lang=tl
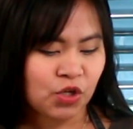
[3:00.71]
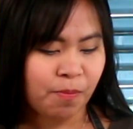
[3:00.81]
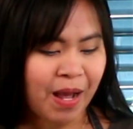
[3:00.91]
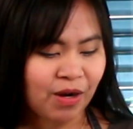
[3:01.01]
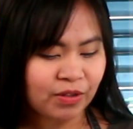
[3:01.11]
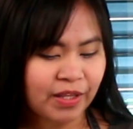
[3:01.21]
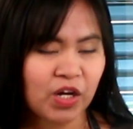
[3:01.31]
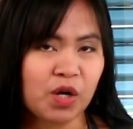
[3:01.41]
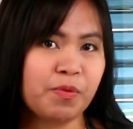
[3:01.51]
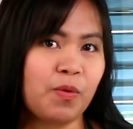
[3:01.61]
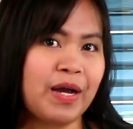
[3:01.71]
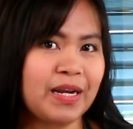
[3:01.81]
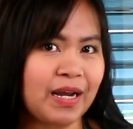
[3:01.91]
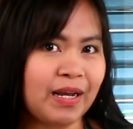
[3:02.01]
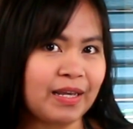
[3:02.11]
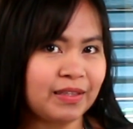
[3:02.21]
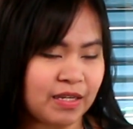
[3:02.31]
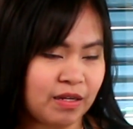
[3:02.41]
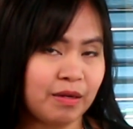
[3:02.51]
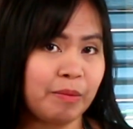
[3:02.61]
So, bago tayo gumawa ng
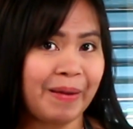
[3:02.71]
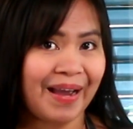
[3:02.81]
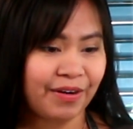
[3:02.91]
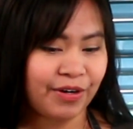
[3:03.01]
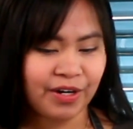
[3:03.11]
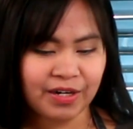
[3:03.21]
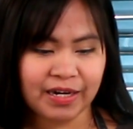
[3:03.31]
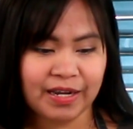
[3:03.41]
ating batter na